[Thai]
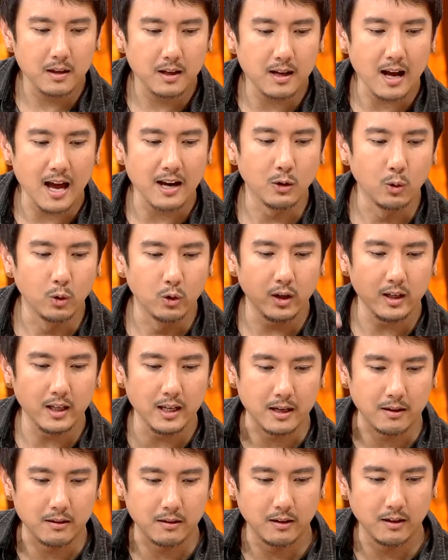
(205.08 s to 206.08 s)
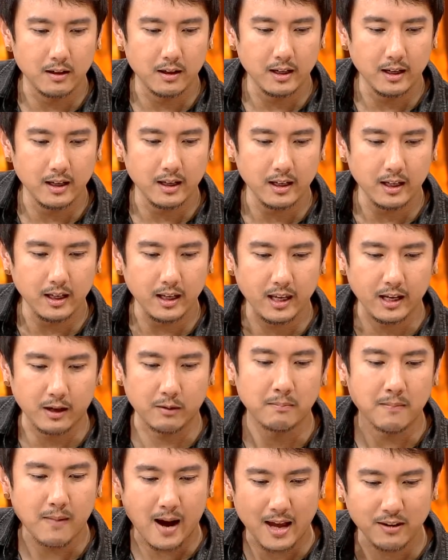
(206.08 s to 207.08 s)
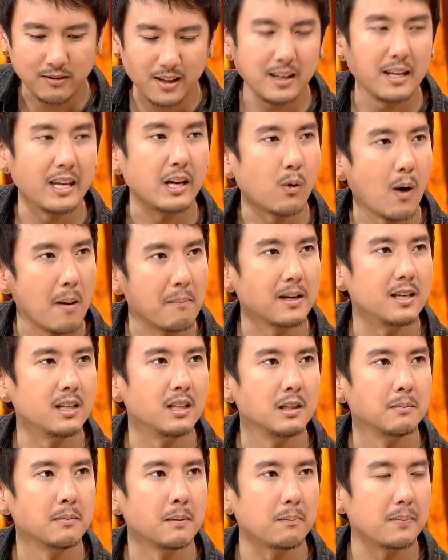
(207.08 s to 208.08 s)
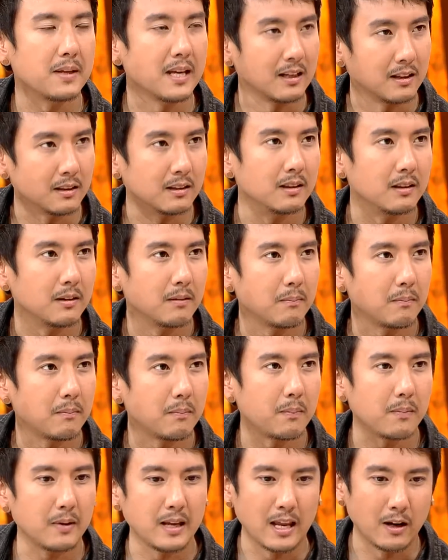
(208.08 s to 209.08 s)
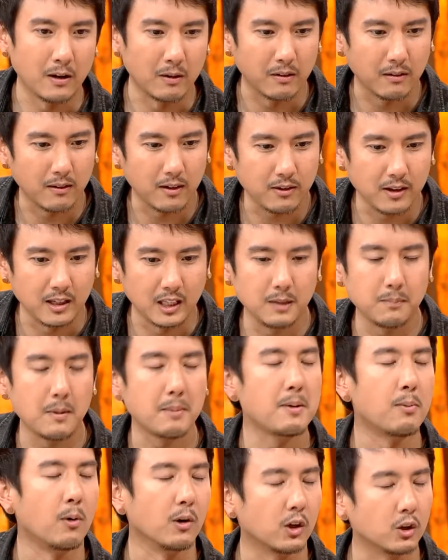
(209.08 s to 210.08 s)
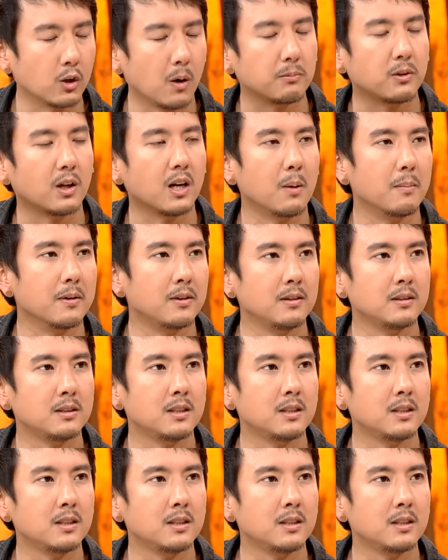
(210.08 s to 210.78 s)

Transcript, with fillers: การดูด้วยอีกอีกไมเซตอีกความคิดหนึ่งมันเปลี่ยนเปลี่ยนสิ่งที่มันมีผลกระทบต่อเราไปสิ้น